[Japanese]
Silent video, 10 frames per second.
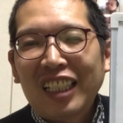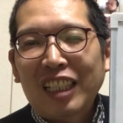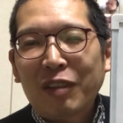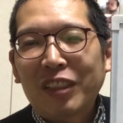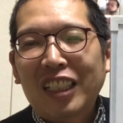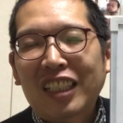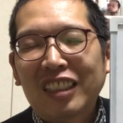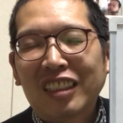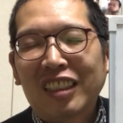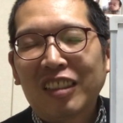山田和
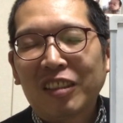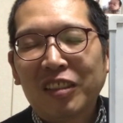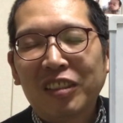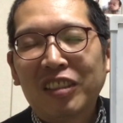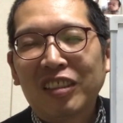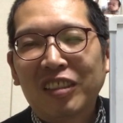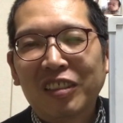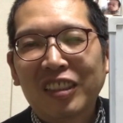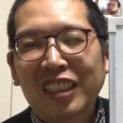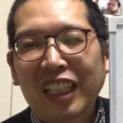弘
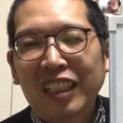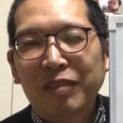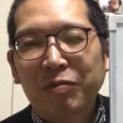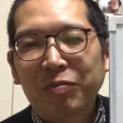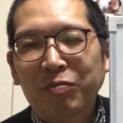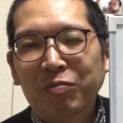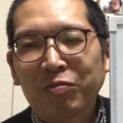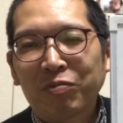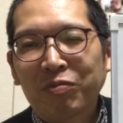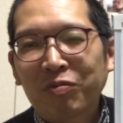44歳う
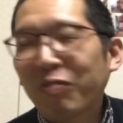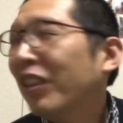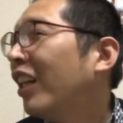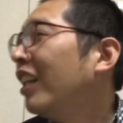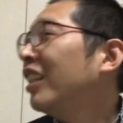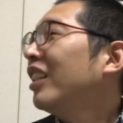んあ